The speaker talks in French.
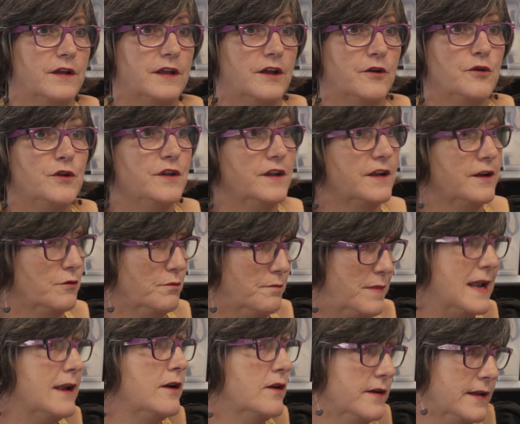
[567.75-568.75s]
il y, a une
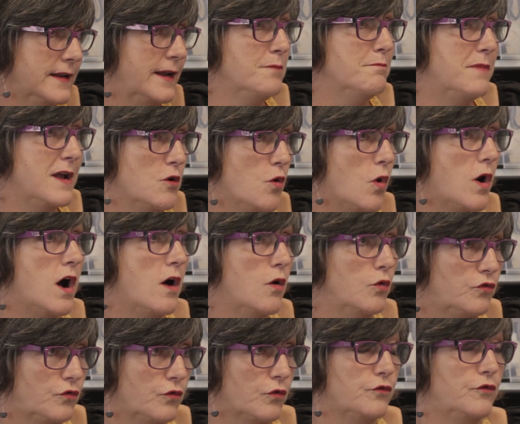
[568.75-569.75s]
belle, il y une belle aura
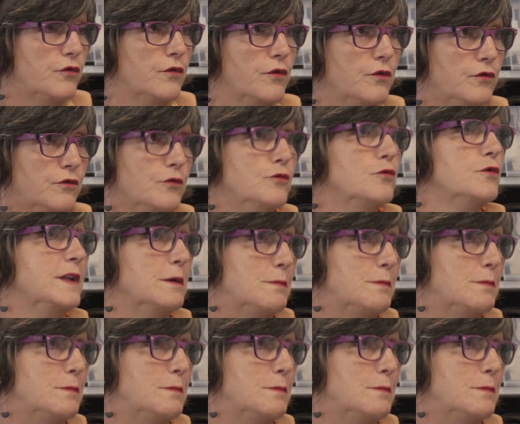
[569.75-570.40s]
autour de, nos